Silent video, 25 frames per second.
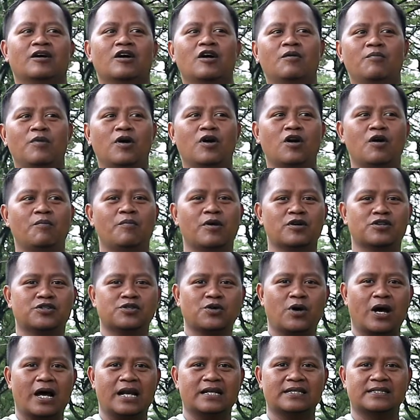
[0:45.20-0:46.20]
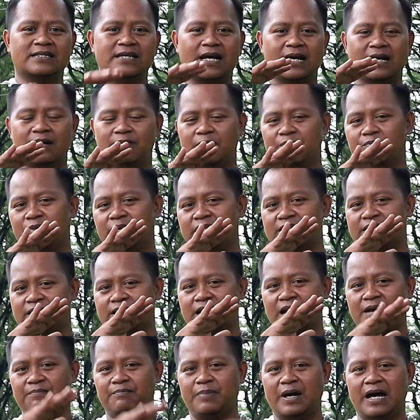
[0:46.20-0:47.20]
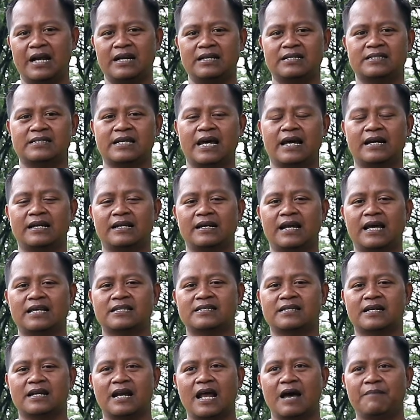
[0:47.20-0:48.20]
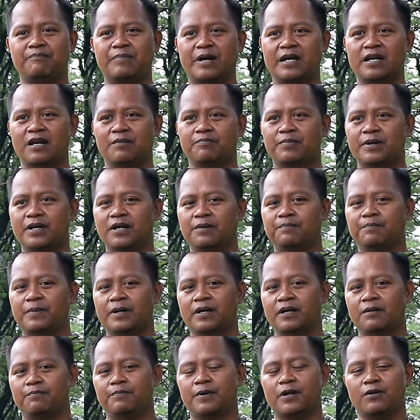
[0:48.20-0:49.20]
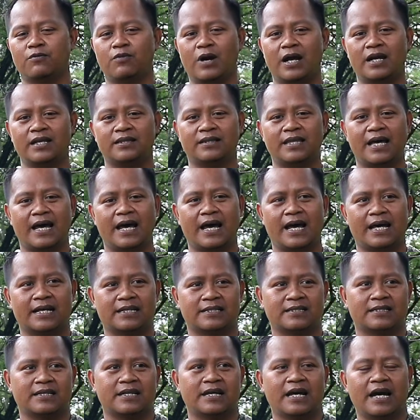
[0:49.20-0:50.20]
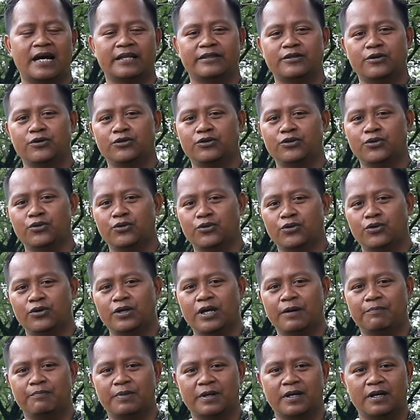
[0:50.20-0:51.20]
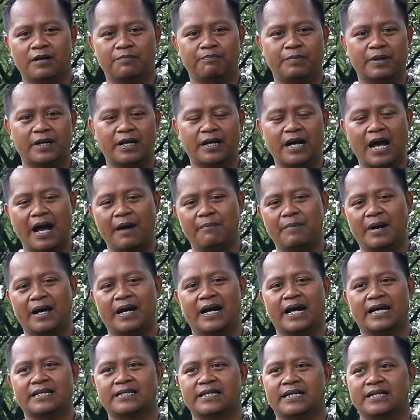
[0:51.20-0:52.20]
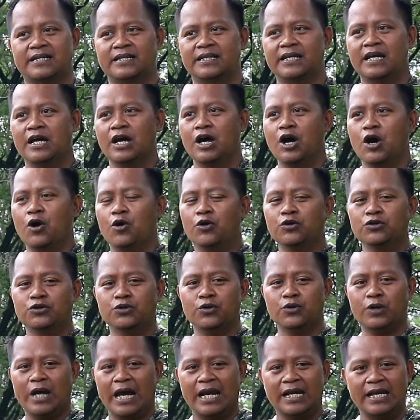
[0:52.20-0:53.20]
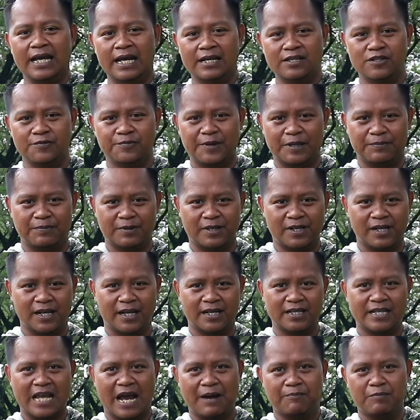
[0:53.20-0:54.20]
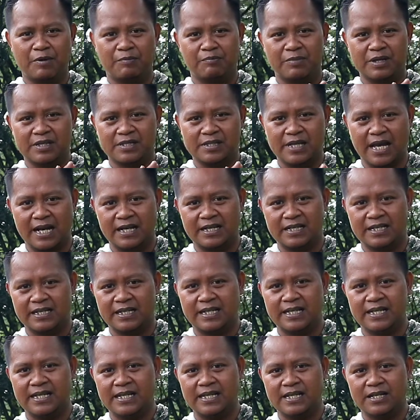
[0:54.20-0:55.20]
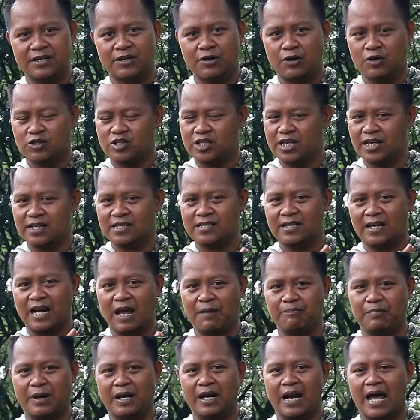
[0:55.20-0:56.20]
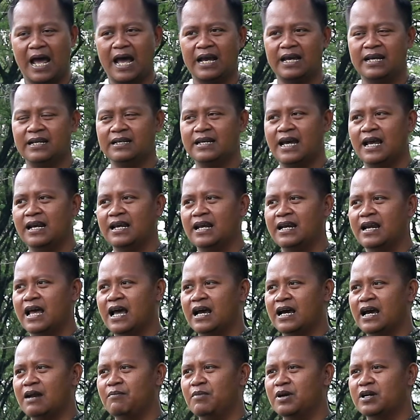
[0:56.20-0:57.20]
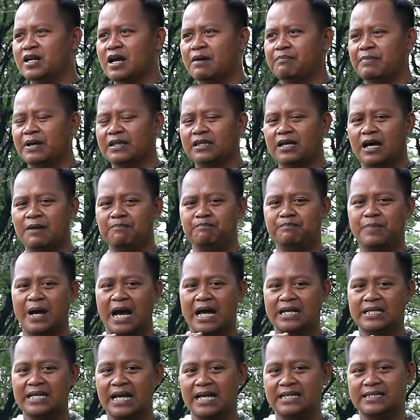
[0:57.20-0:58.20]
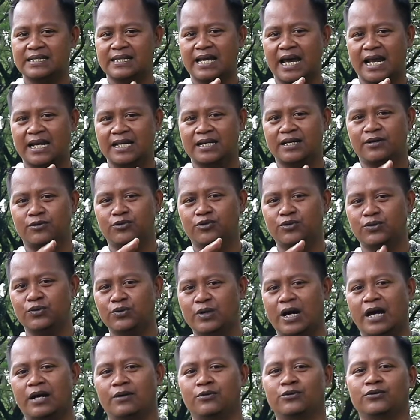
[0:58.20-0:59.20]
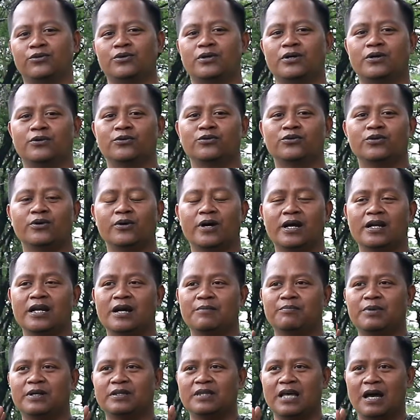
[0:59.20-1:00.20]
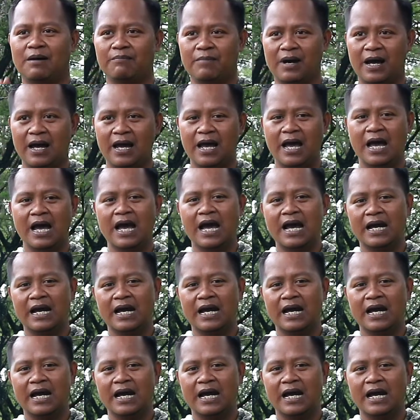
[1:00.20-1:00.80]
Ngomong-ngomong soal cara membeli senapan, carilah senapan yang benar-benar berkualitas atau toko yang benar-benar amanah. Jadi untuk kalian sobat bediler yang memesan di grosir senapan angin, kalian akan mendapatkan banyak sekali keuntungan. Untuk keuntungan yang pertama,